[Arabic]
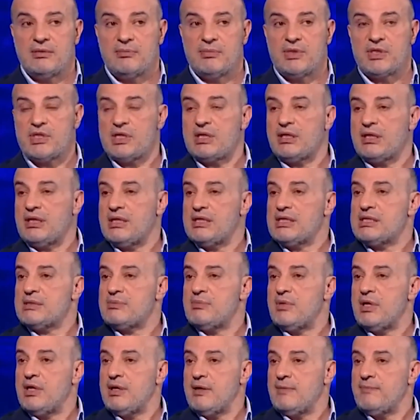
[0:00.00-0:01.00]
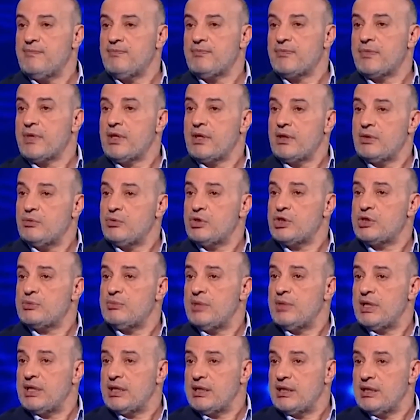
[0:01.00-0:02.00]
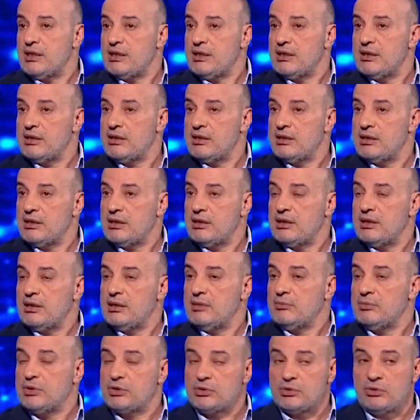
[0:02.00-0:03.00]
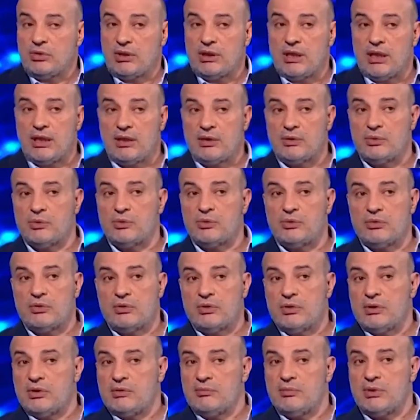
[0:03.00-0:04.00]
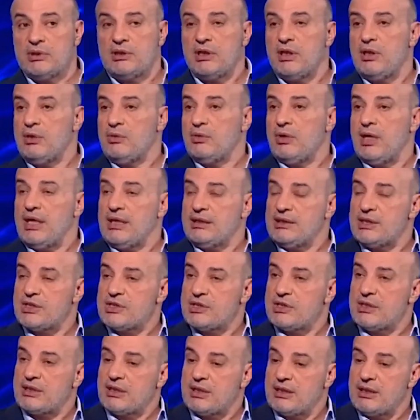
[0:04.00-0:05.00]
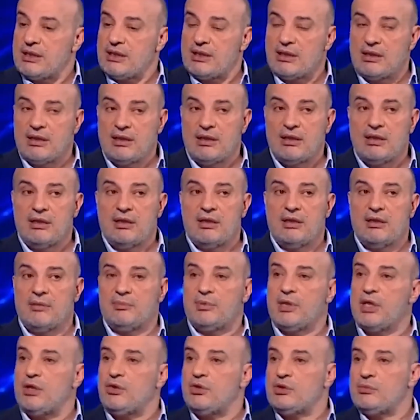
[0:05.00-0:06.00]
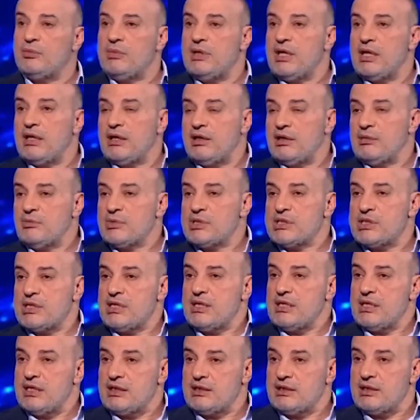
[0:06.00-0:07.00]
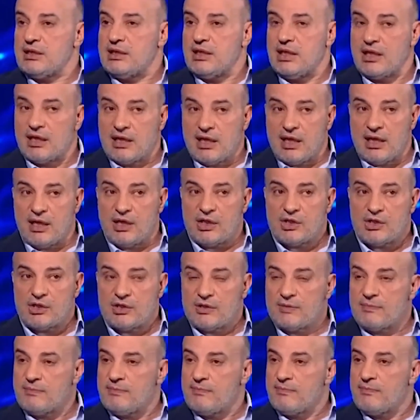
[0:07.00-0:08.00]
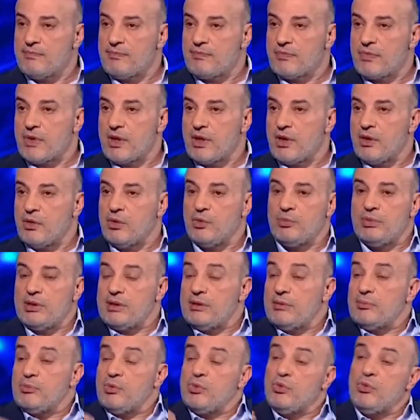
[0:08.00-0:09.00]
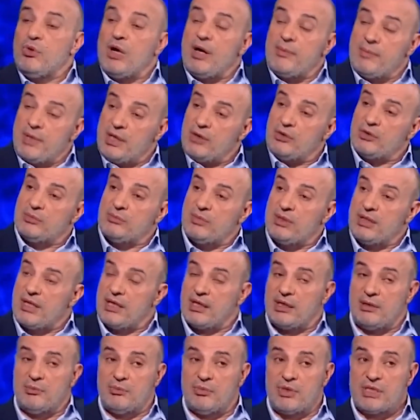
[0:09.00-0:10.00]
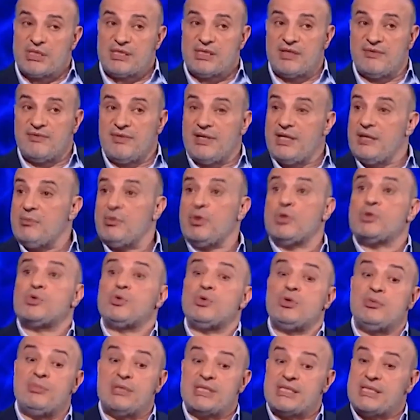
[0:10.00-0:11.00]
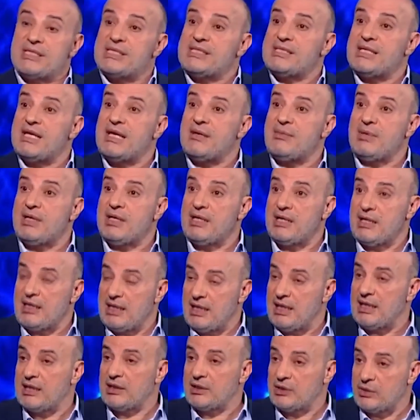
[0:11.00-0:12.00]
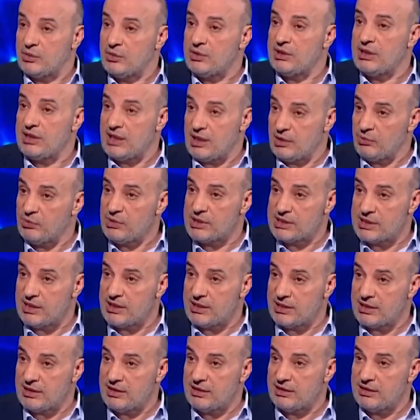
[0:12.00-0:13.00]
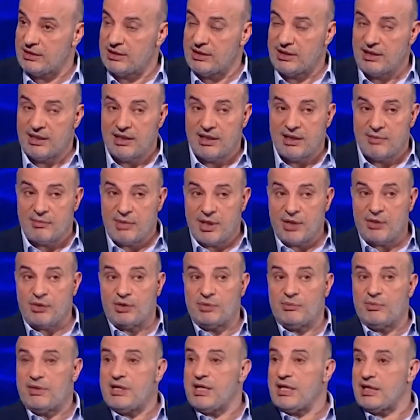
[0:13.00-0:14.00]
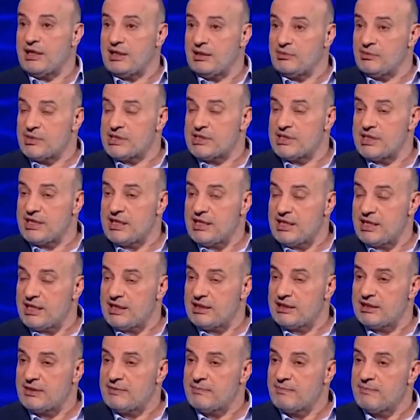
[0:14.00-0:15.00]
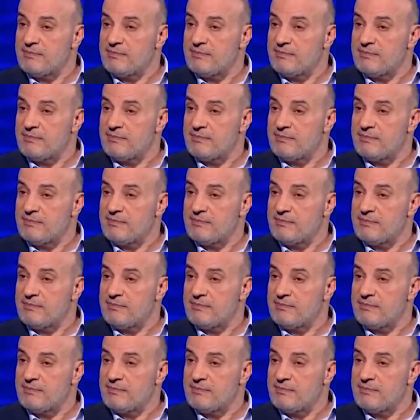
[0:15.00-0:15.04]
بشركه اسمها وش ماني بتروح لعنده بتقول له هيدي الشركه بتاخذ منك المصريات الكاش وهو عم ياخذ منك الموظف اللي موصول بالسيستم الالكتروني للوزاره بياخذ منك المصريات